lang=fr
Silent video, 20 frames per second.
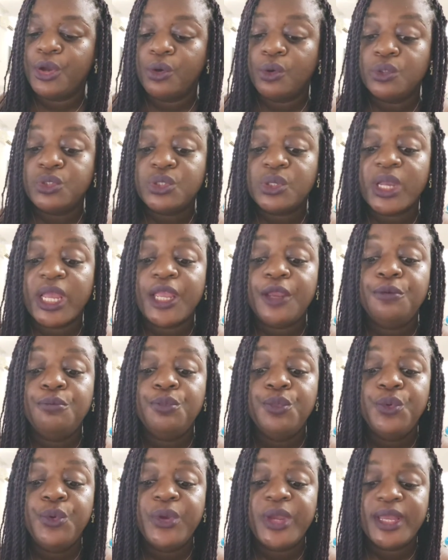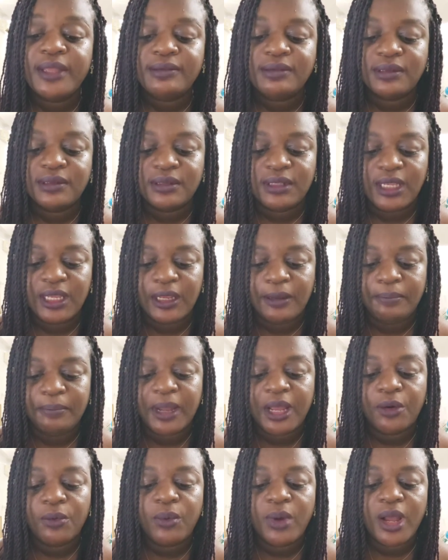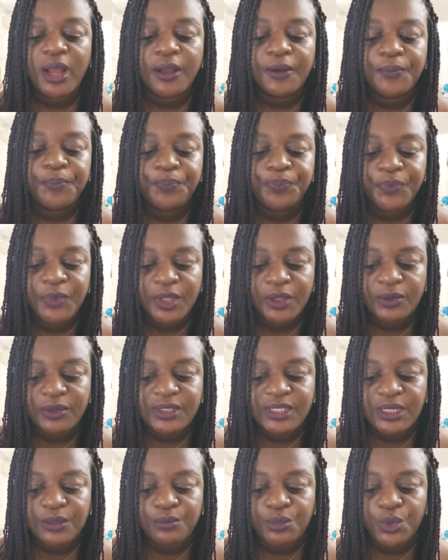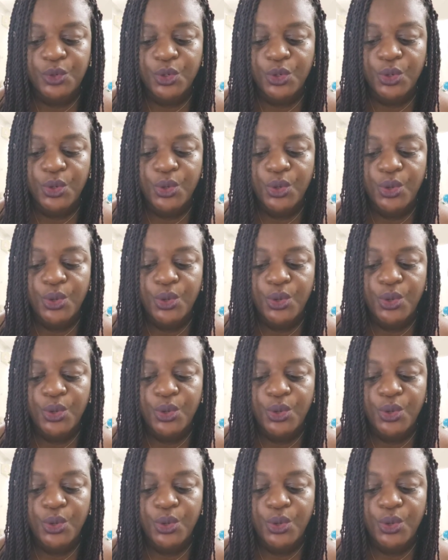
aux oreilles muettes des parloirs de ces murs.